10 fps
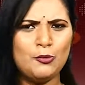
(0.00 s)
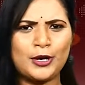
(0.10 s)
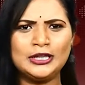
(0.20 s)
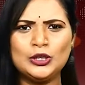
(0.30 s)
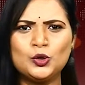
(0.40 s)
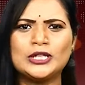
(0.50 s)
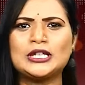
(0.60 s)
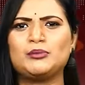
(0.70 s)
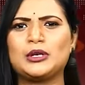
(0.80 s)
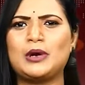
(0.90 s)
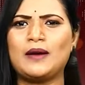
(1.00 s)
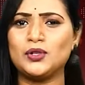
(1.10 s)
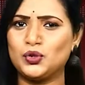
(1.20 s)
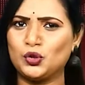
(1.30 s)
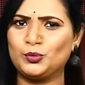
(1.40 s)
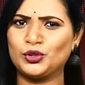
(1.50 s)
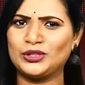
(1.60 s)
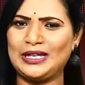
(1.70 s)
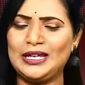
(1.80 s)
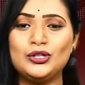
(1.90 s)
ప్రతికూలత ప్రభావం
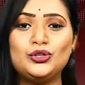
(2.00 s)
చూపుతోందని